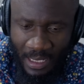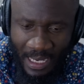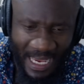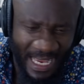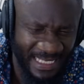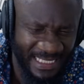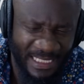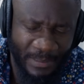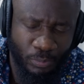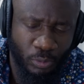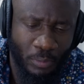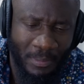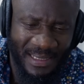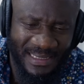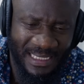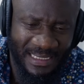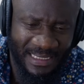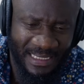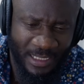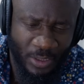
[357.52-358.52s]
Un
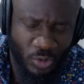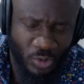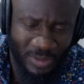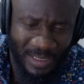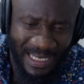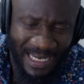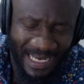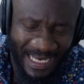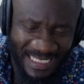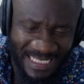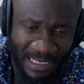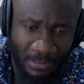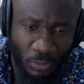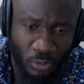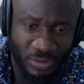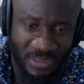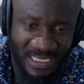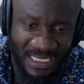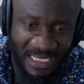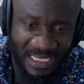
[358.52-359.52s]
diplomate international a
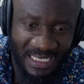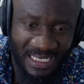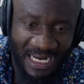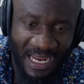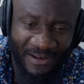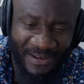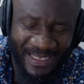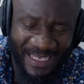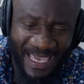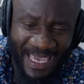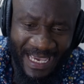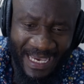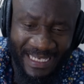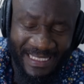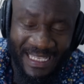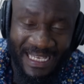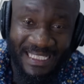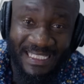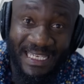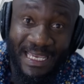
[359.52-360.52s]
récemment dit que la guerre
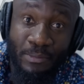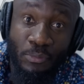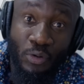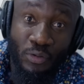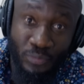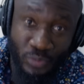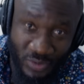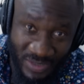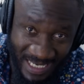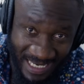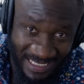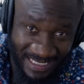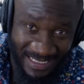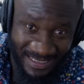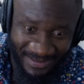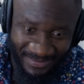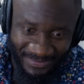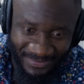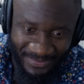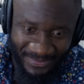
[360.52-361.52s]
est un très bon
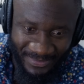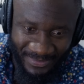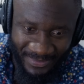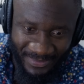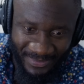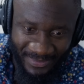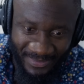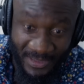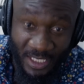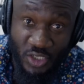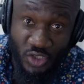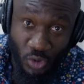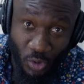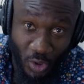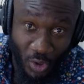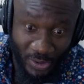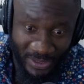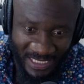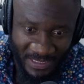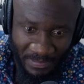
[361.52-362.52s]
business.
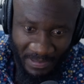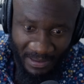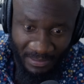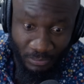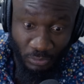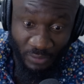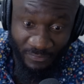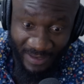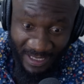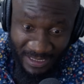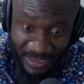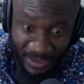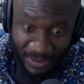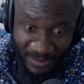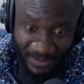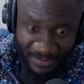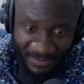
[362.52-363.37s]
Choquant, n'est-ce pas Bouleversant.